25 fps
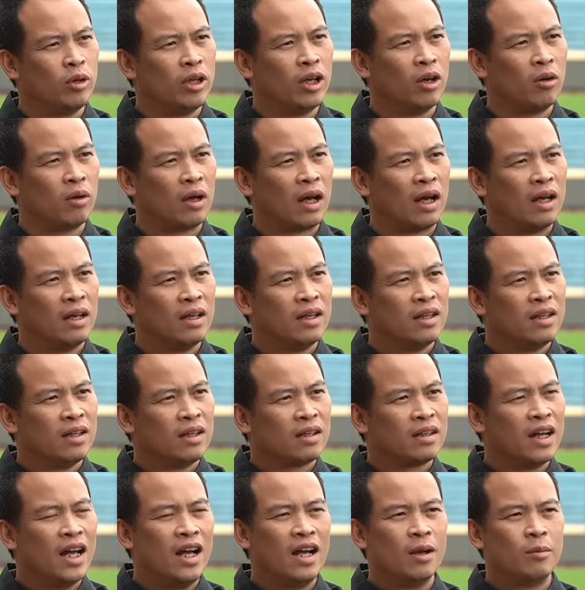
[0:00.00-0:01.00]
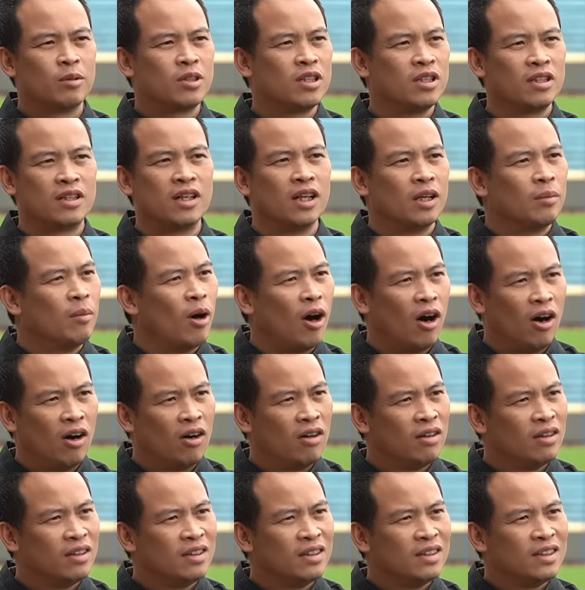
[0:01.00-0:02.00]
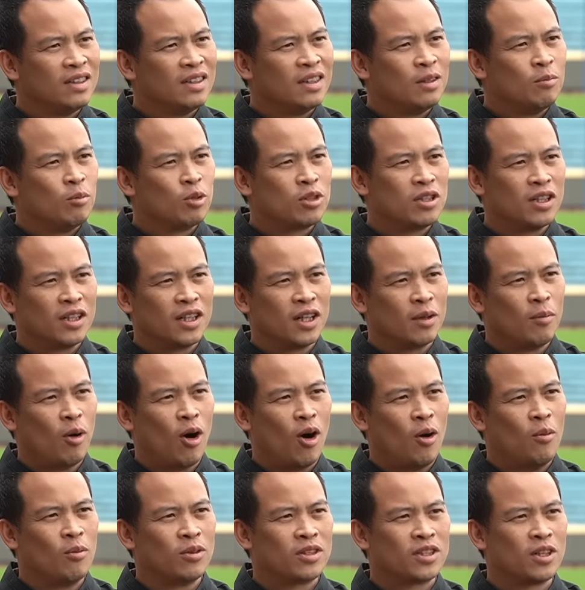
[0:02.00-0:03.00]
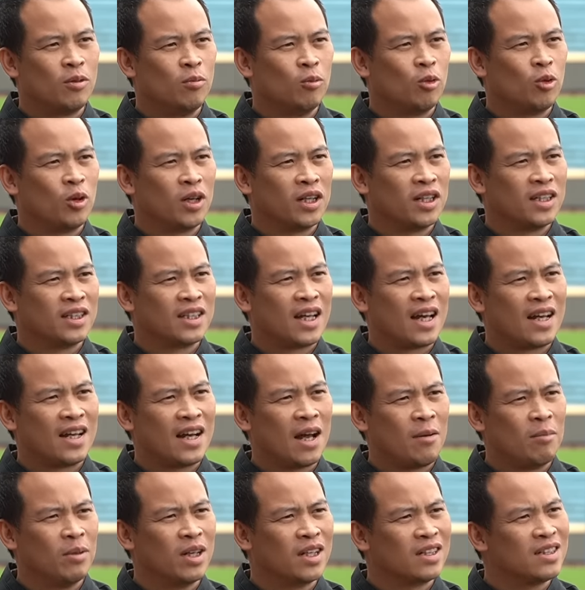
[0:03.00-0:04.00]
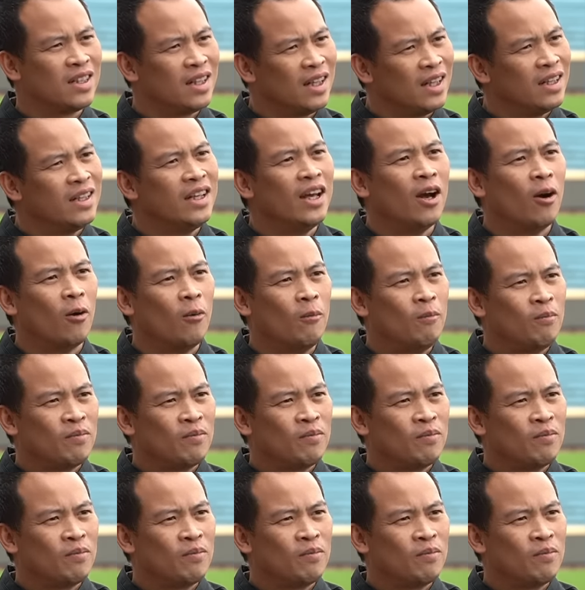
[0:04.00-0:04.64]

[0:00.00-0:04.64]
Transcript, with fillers: điều là đây là một sự cởi bỏ, một sự cởi bỏ sau một khoảng thời gian áp lực rất là nhiều.